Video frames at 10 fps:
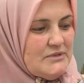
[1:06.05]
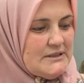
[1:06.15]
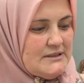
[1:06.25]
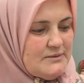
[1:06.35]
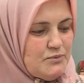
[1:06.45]

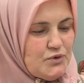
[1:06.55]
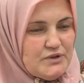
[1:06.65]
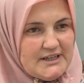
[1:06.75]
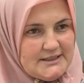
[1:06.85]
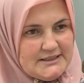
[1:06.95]
E,
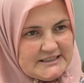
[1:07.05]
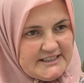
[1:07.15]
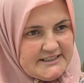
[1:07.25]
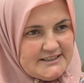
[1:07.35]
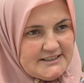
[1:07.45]
buğday
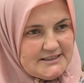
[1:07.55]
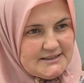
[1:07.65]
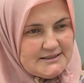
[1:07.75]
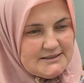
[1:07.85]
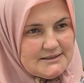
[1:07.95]
yıkanır
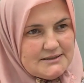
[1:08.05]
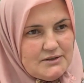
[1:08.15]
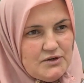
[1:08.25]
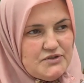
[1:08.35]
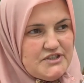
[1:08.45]

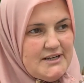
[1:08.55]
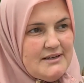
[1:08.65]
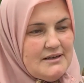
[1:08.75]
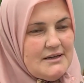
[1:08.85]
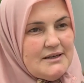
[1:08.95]
önce.
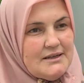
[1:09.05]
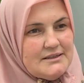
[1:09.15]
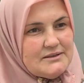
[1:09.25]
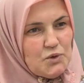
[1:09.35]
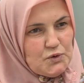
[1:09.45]

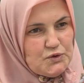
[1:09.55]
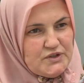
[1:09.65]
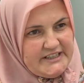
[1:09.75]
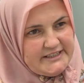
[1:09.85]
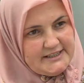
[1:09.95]
Nohudu da
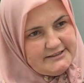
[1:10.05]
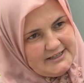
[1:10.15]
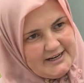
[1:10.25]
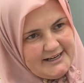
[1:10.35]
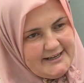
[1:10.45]
yıkanır
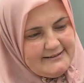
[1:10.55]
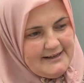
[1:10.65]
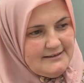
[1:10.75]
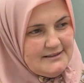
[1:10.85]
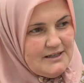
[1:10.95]

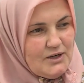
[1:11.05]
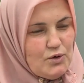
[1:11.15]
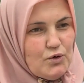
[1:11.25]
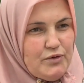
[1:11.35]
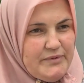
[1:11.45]
ayrıyeten.
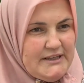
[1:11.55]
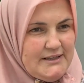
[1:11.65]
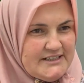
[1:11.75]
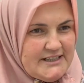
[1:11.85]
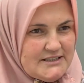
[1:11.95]
Onu bir
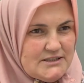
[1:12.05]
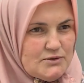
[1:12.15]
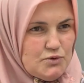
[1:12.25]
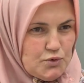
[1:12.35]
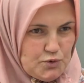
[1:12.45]
yıkarız,
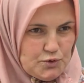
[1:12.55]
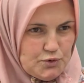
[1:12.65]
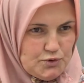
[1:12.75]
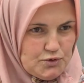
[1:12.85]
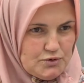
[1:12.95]

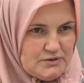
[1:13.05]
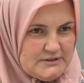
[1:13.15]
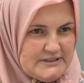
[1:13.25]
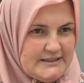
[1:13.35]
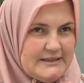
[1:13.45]
kuruturuz.
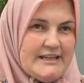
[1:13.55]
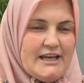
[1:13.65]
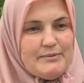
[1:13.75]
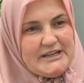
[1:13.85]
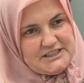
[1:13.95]

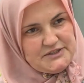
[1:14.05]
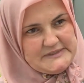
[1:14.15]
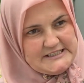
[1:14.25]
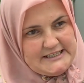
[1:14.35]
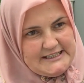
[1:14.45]
değmen
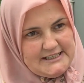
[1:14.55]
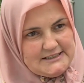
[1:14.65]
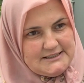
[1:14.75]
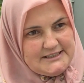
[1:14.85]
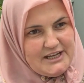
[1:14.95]
aşamasına
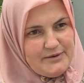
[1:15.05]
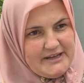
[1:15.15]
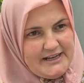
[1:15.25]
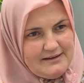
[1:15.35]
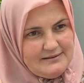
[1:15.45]
gider.
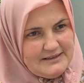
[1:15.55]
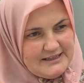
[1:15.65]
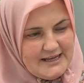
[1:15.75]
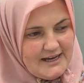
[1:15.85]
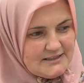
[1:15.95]
değmene
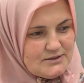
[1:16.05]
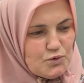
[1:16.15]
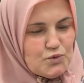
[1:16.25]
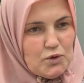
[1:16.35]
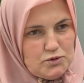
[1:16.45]
gider,
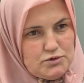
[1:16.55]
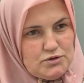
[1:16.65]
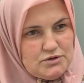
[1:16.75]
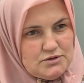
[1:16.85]
un olur.